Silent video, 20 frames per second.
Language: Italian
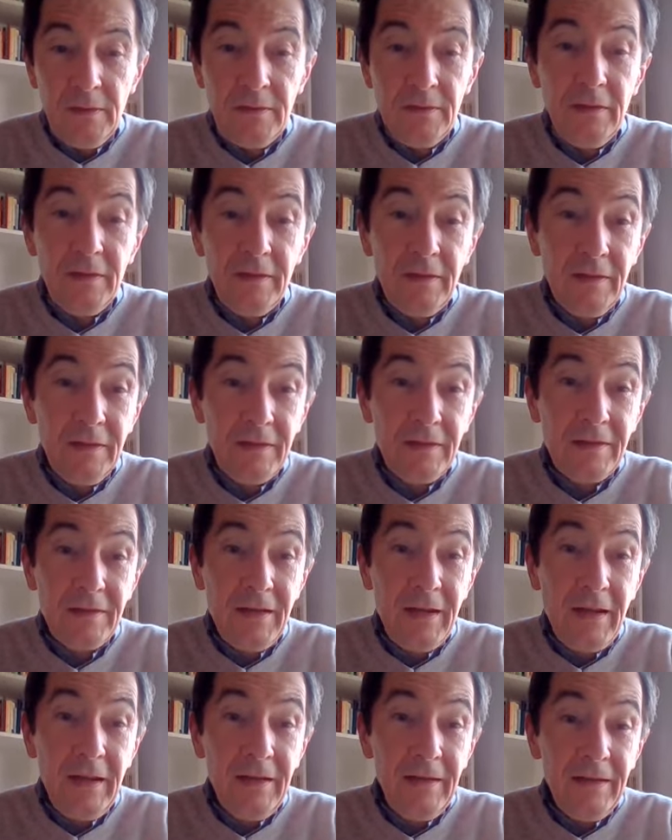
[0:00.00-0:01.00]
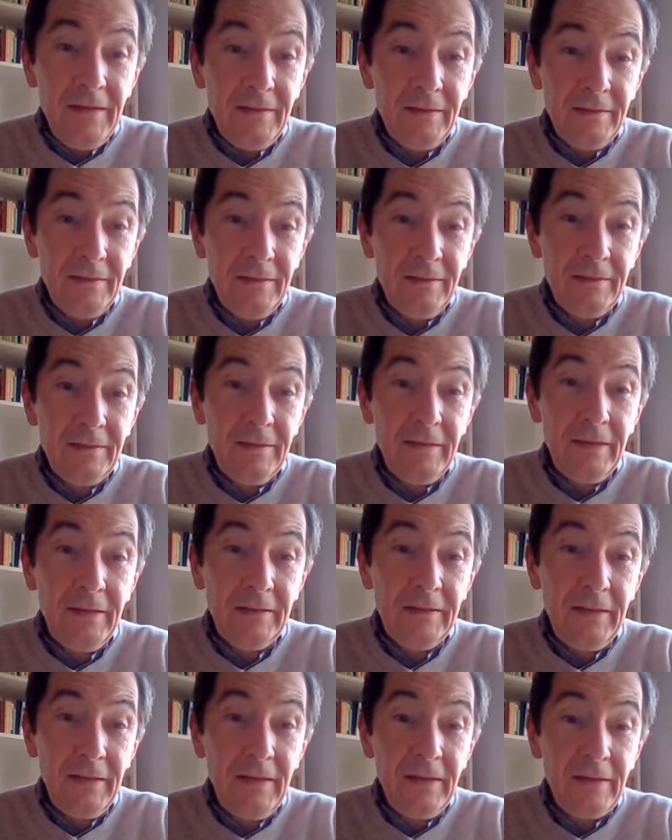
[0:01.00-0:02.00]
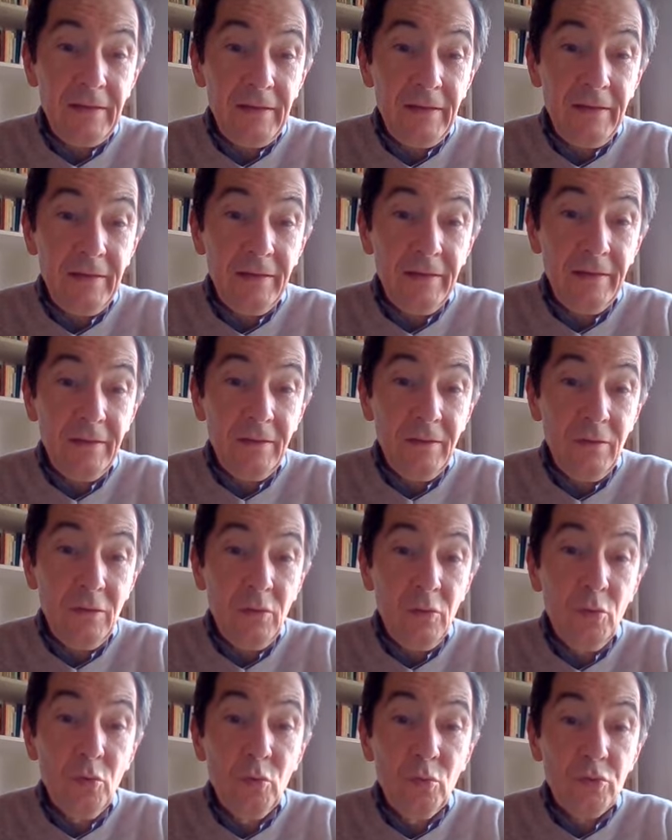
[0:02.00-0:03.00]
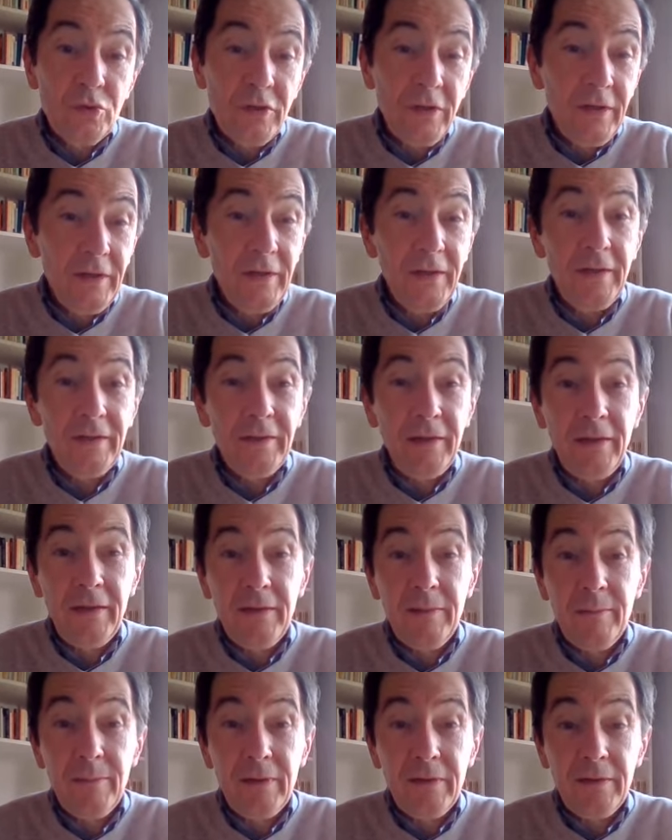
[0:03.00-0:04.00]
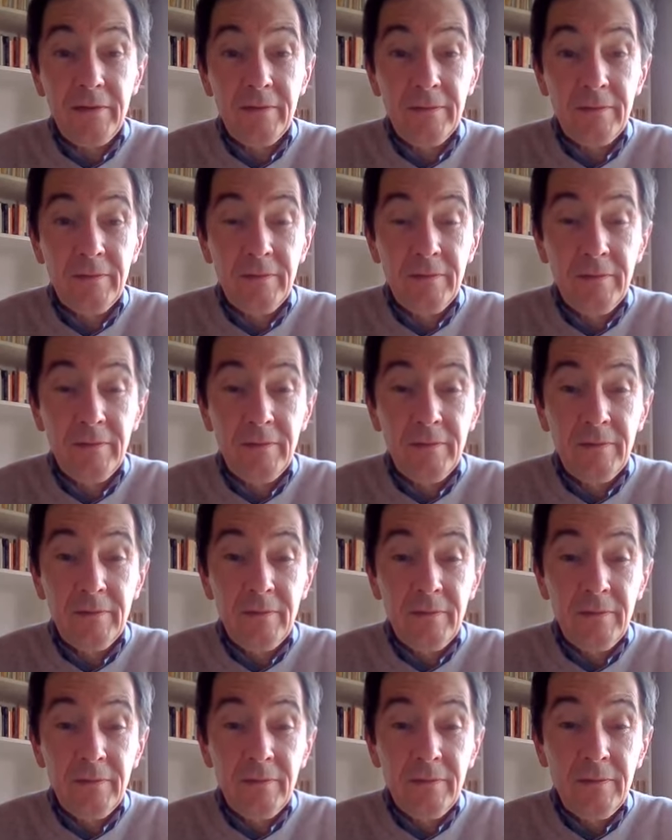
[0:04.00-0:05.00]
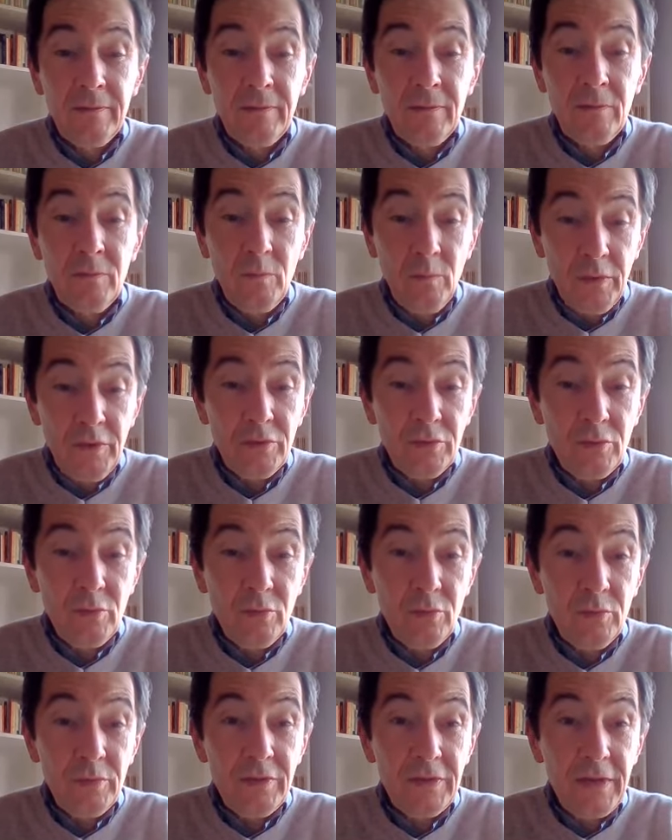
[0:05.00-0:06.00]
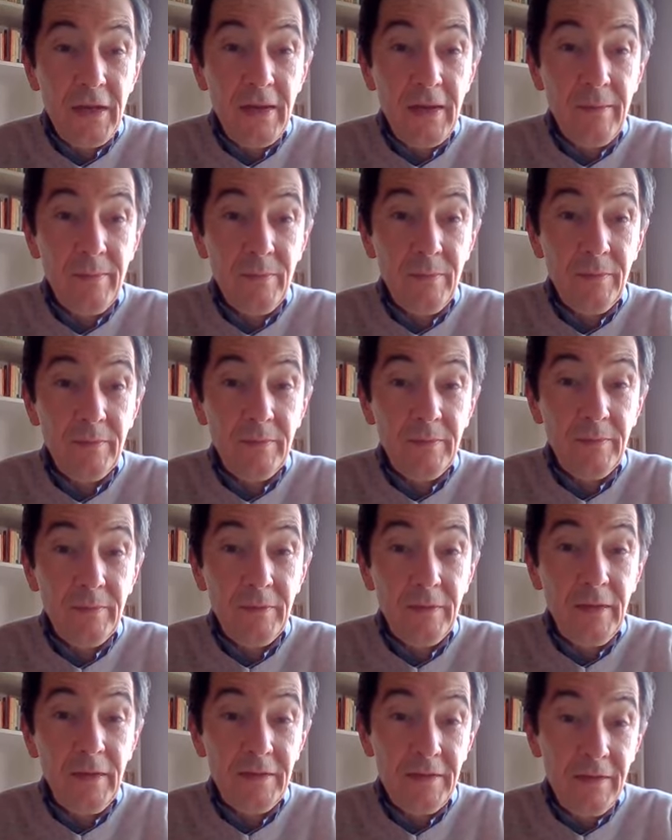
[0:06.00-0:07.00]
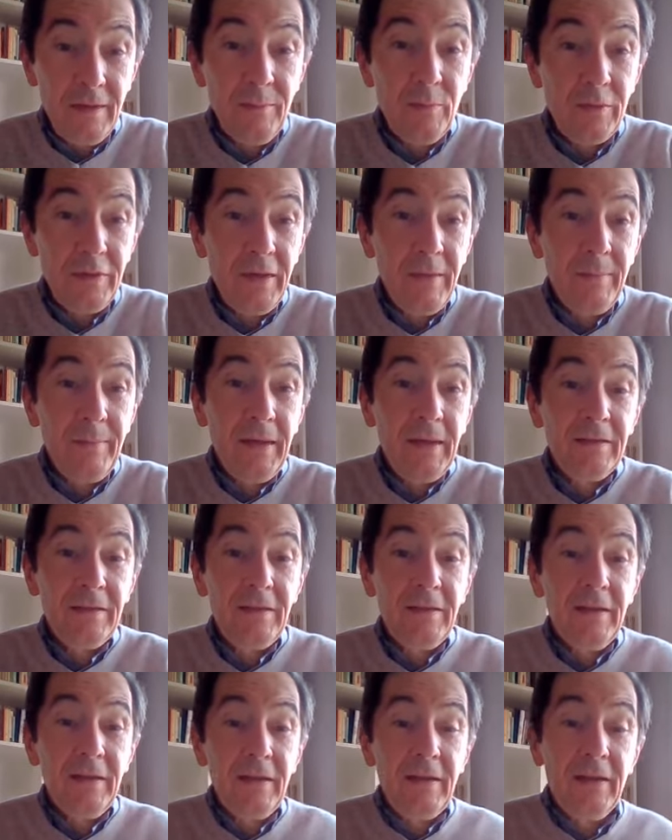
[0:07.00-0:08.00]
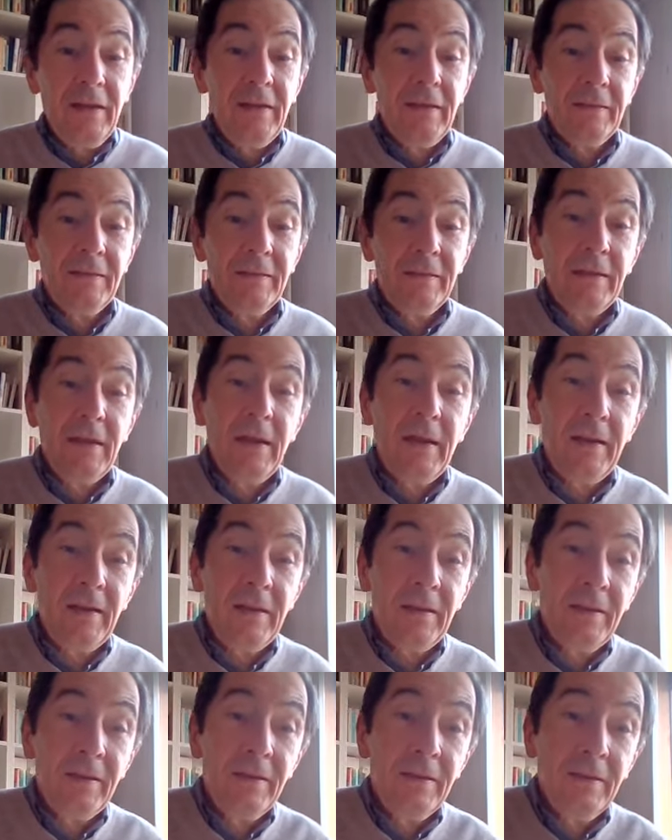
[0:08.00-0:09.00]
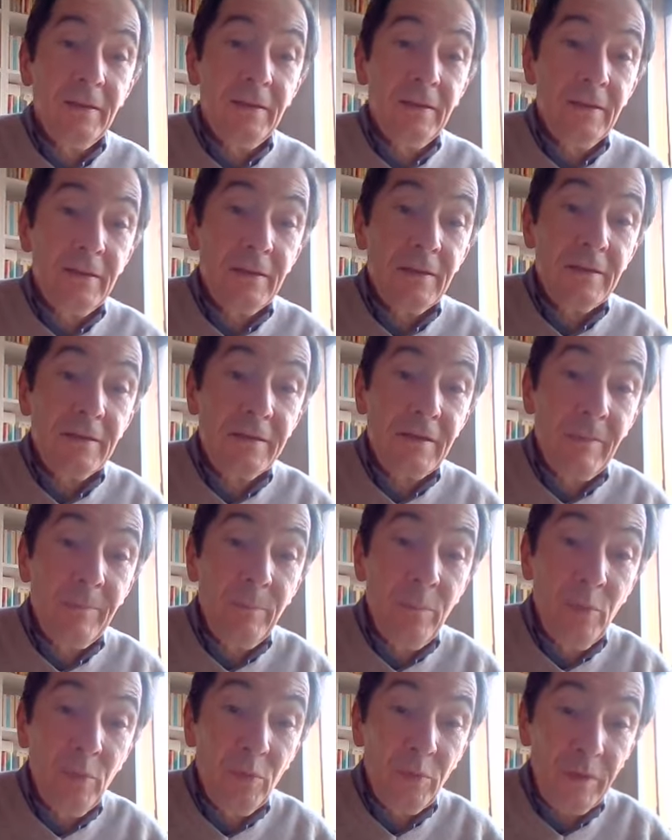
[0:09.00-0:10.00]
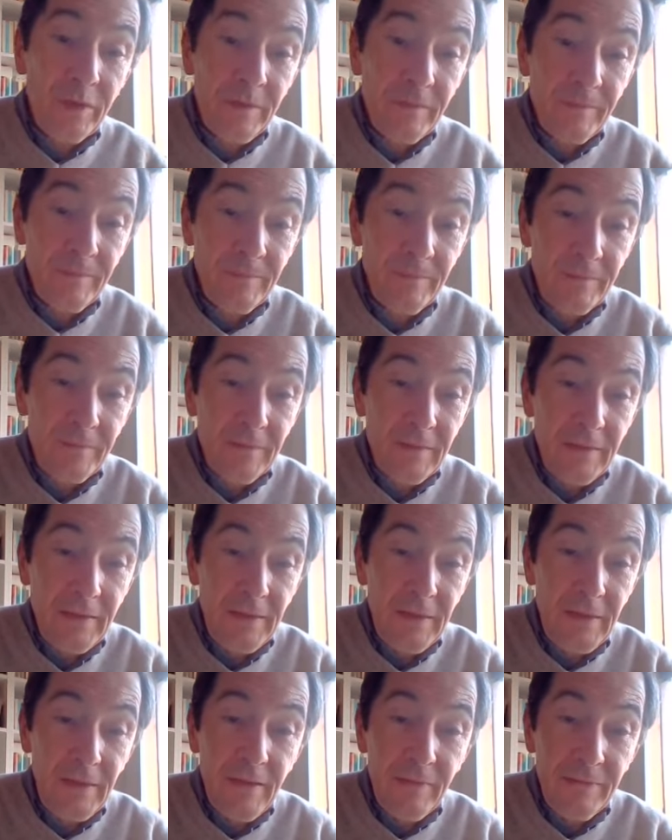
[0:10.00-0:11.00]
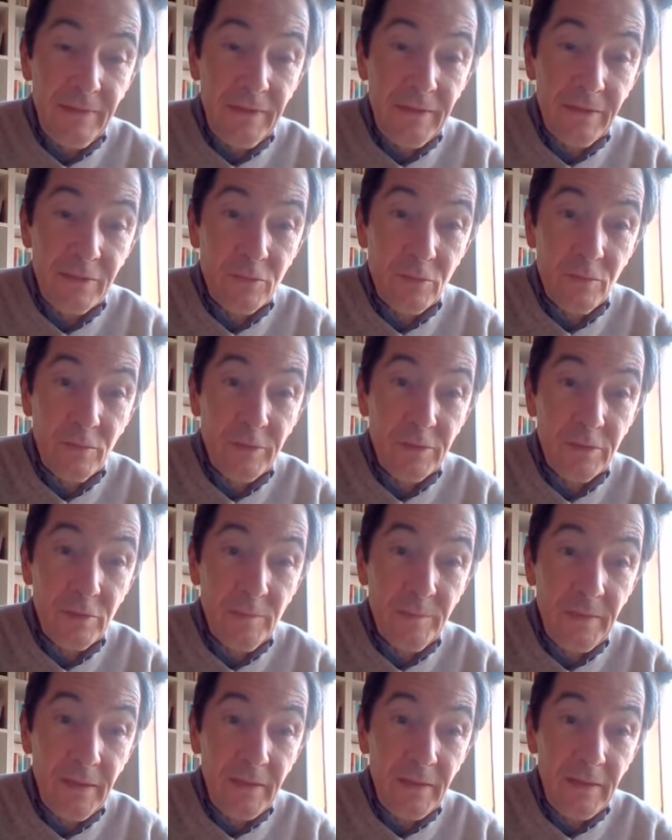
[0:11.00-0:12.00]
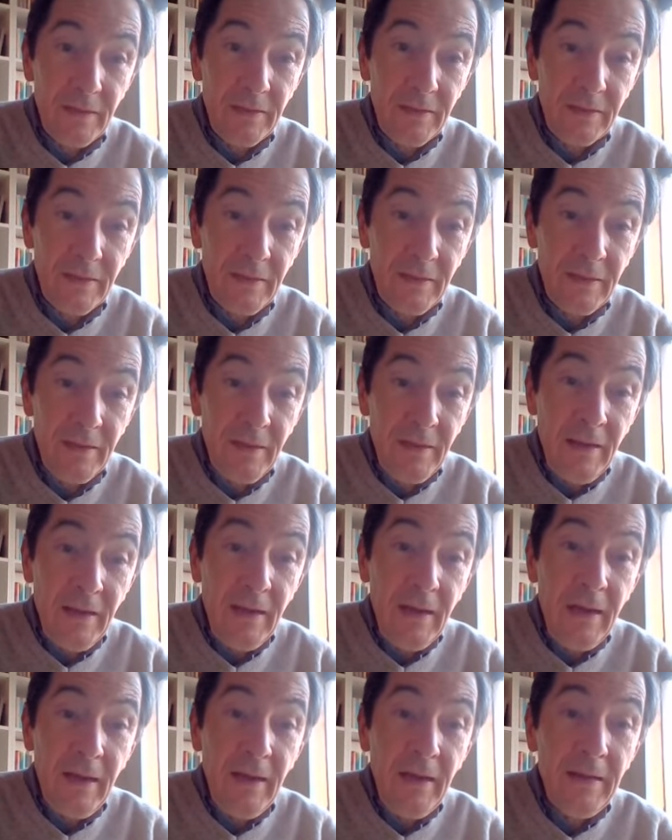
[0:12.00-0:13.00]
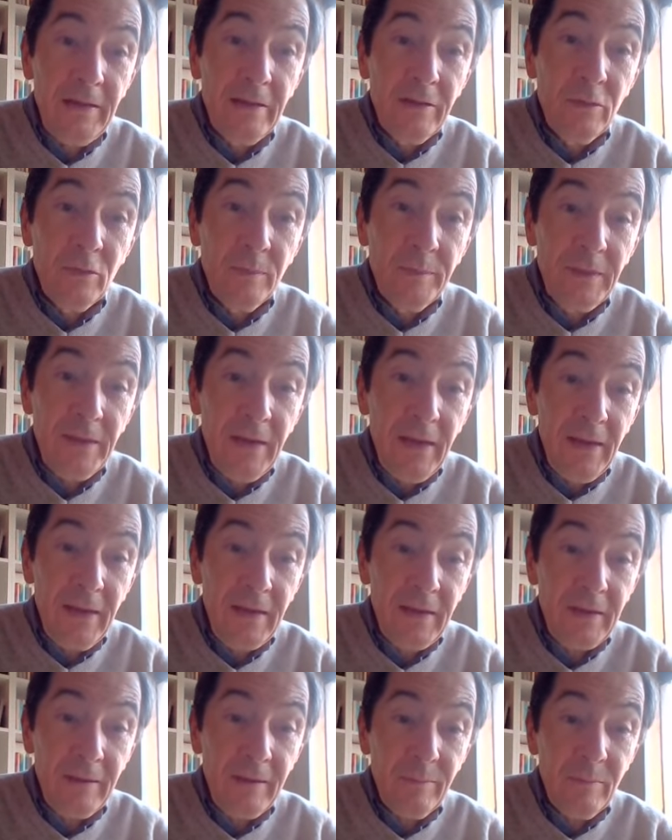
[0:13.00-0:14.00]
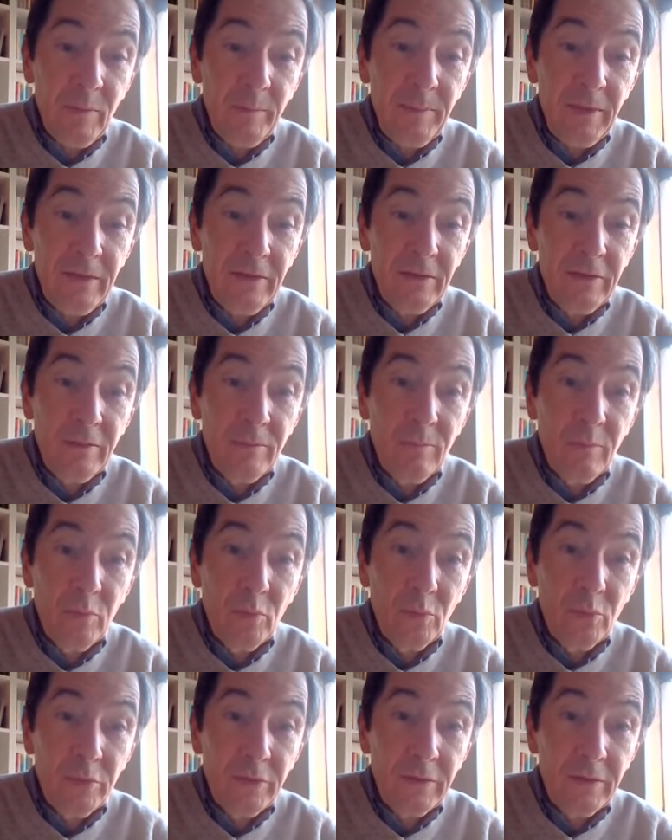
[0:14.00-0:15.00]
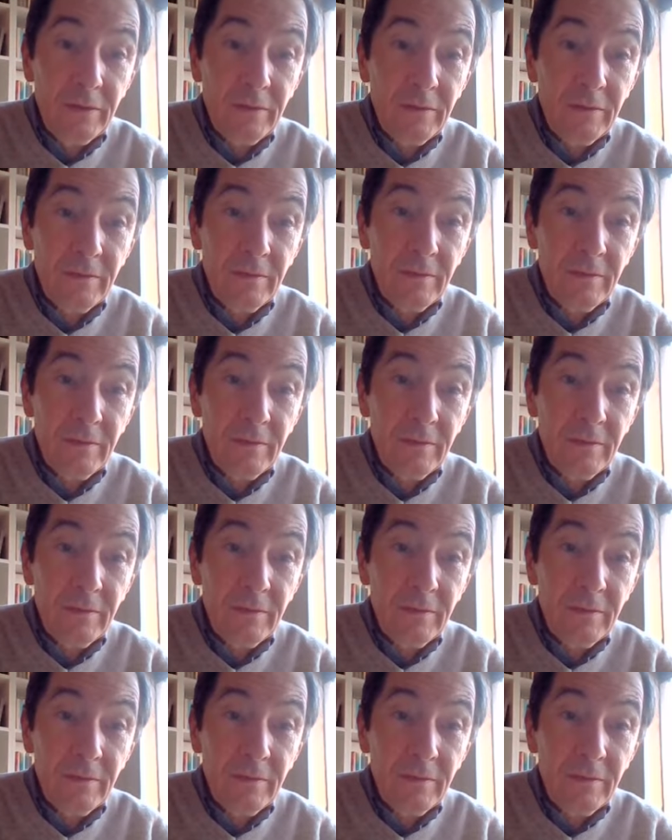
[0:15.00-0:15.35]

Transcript: Siete sale della terra, luce nelle tenebre. Questo noi siamo e siamo chiamati a dare sapore alla vita su questo pianeta, a illuminare i momenti bui.